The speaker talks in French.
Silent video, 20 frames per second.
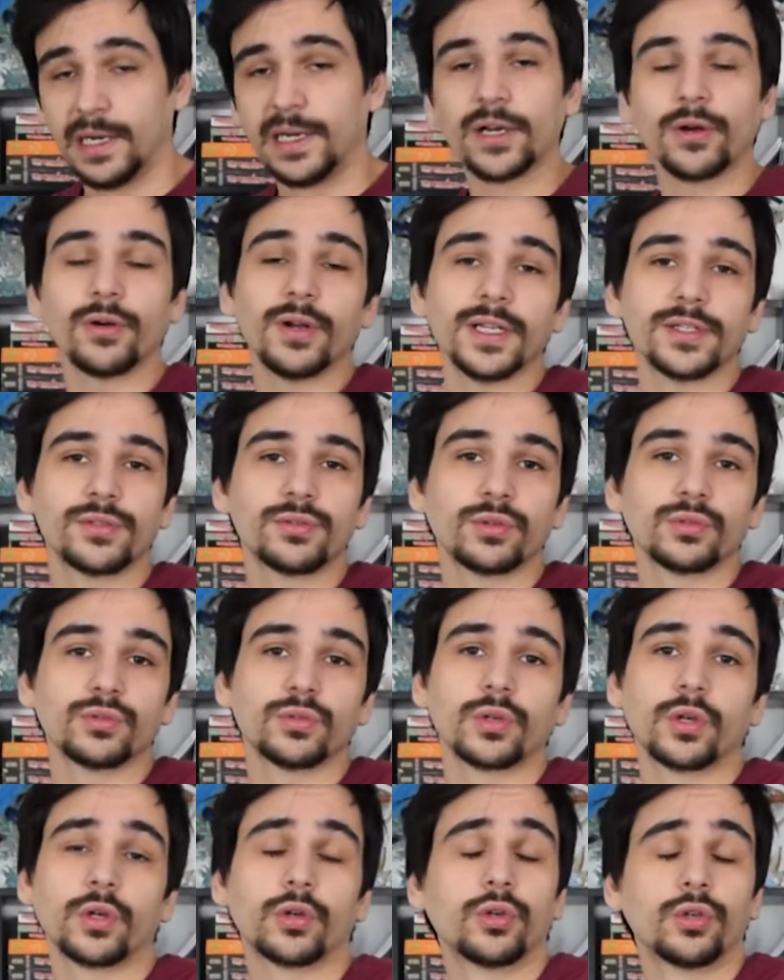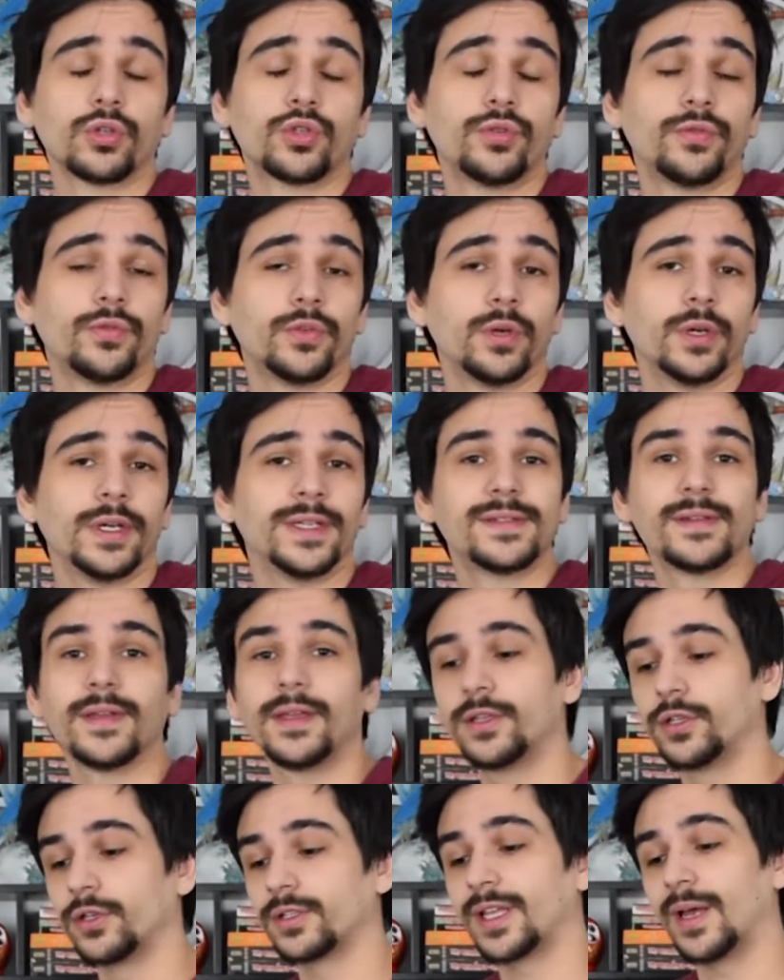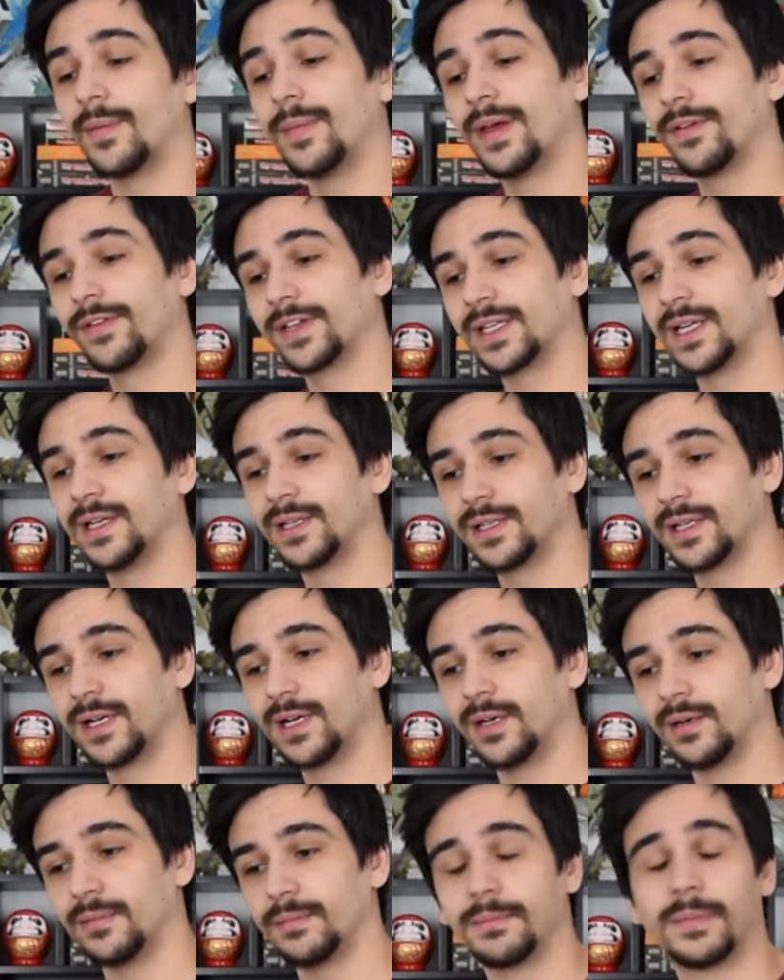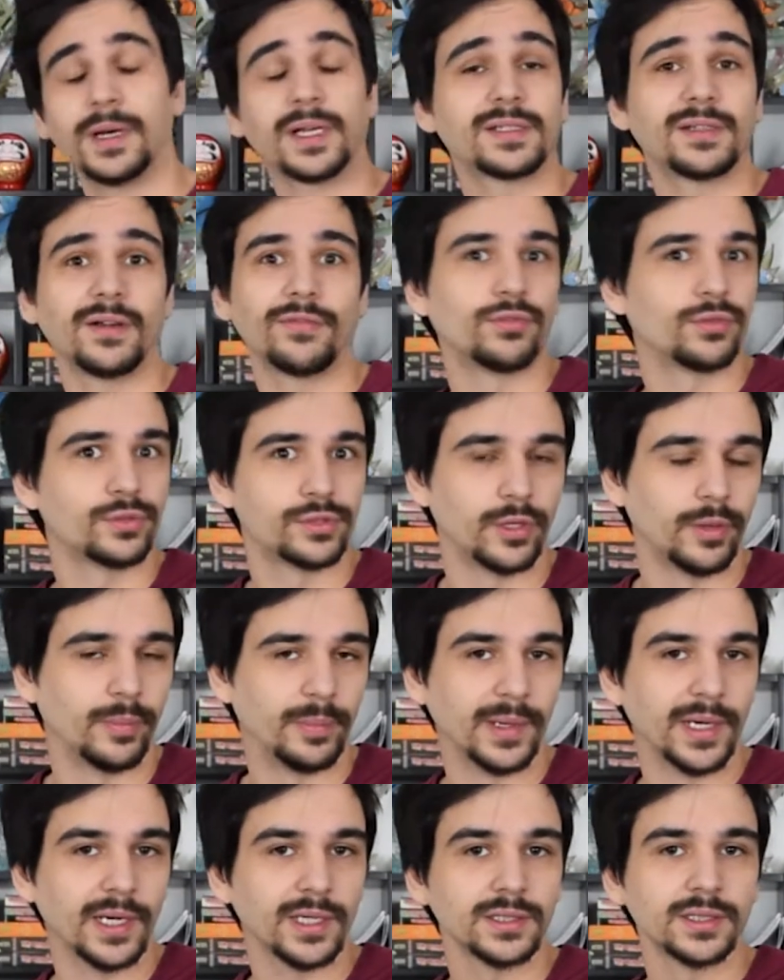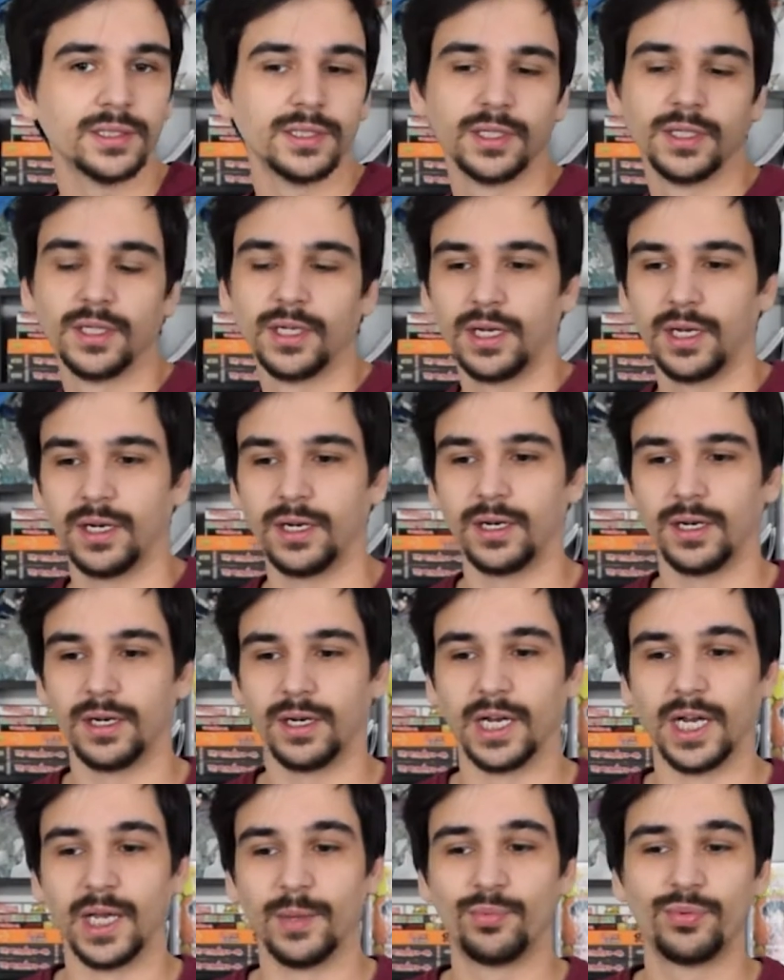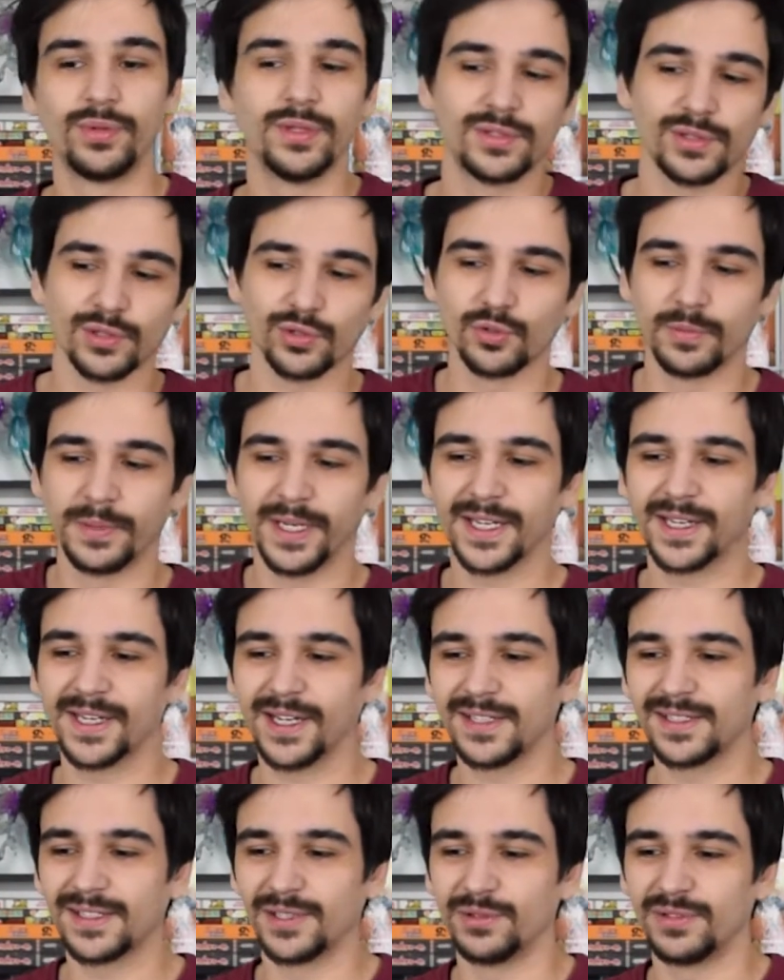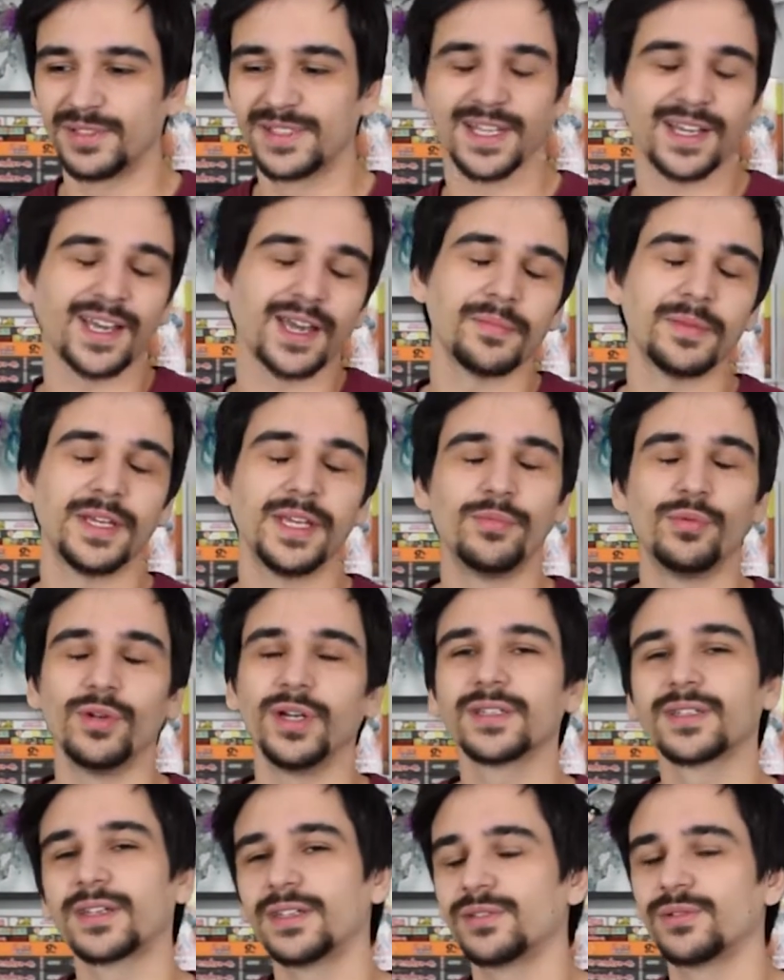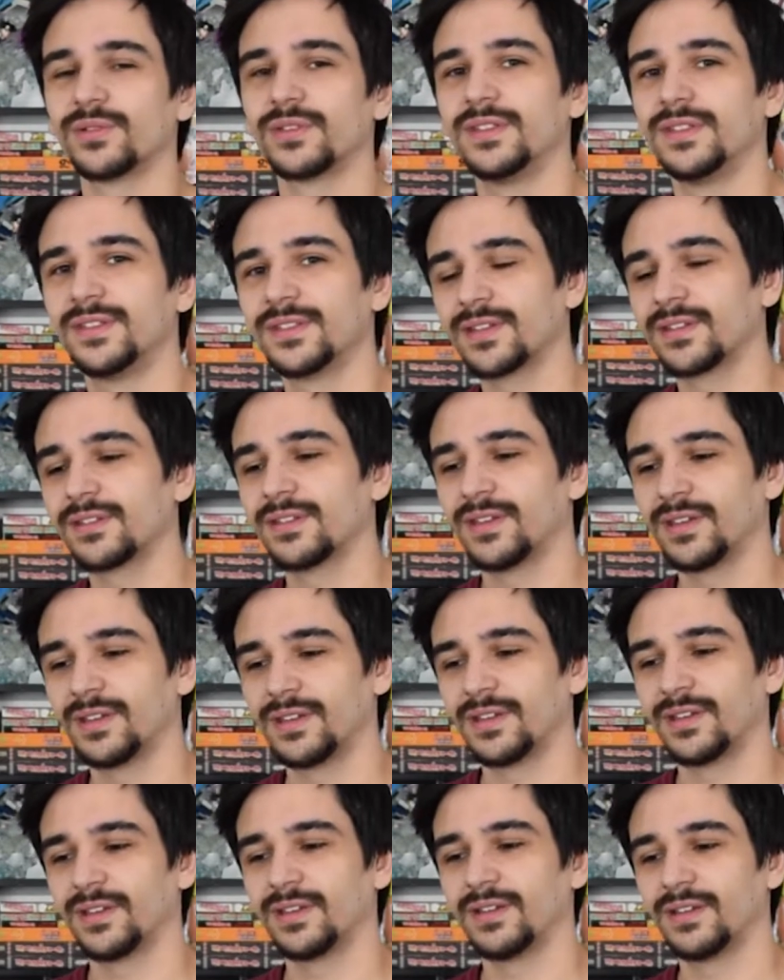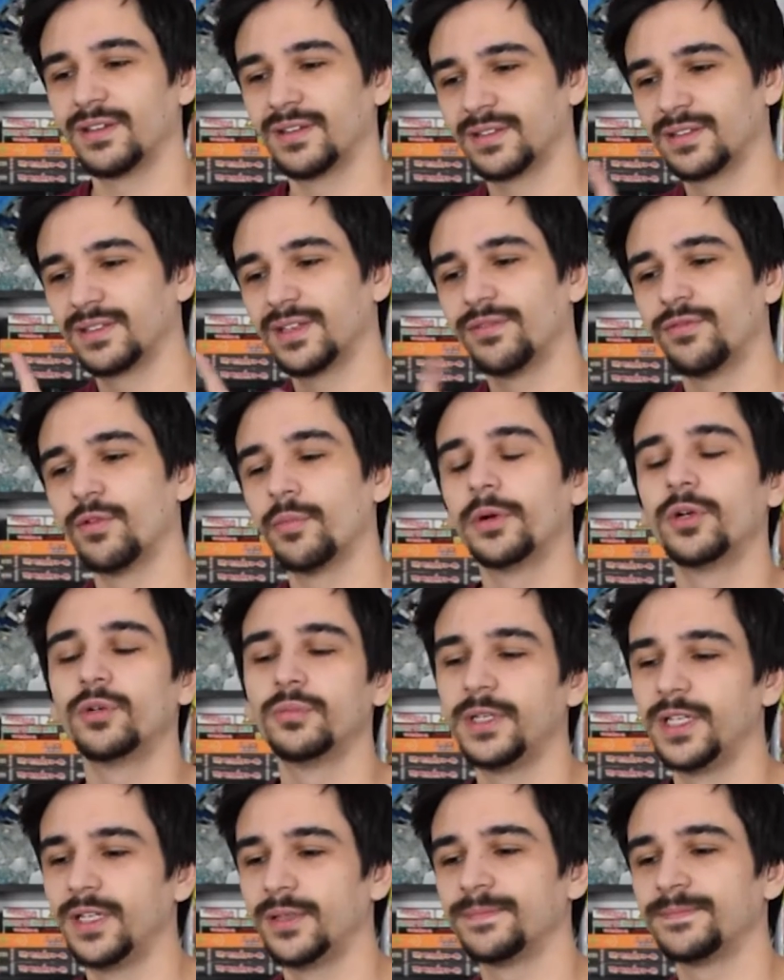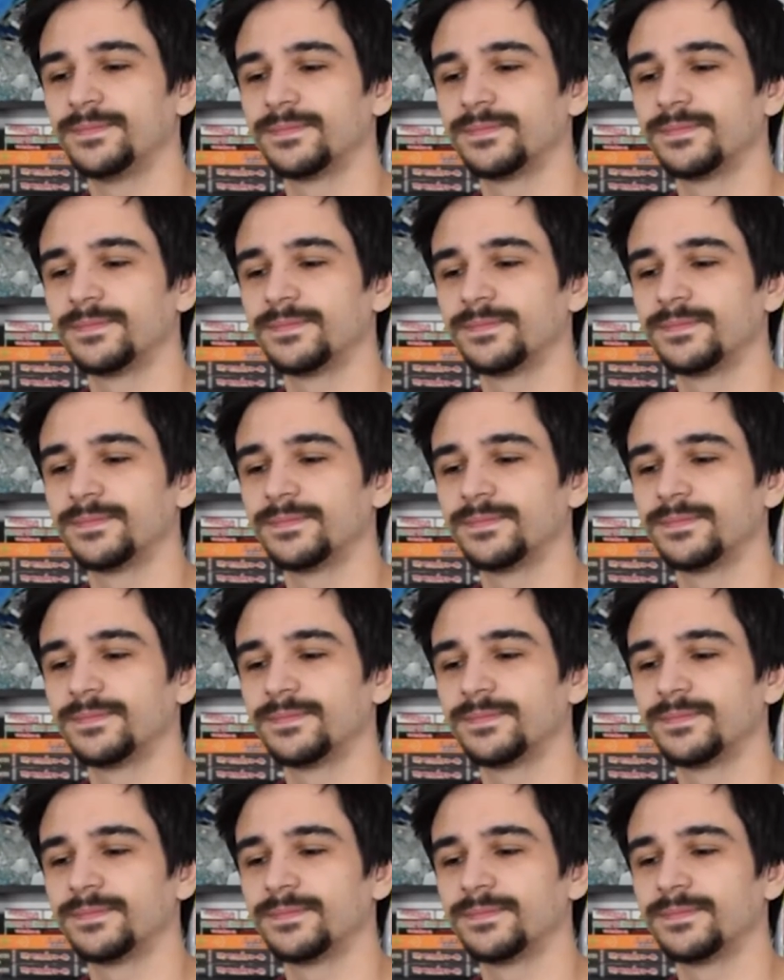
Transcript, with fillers: Les relations donc que tu veux essayer d'entamer avec quelqu'un, bah ça fonctionne pas. Euh, et puis sans oublier qu'elle, c'est une sacrée manipulatrice aussi. Ça, c'est ça, il faut pas l'oublier.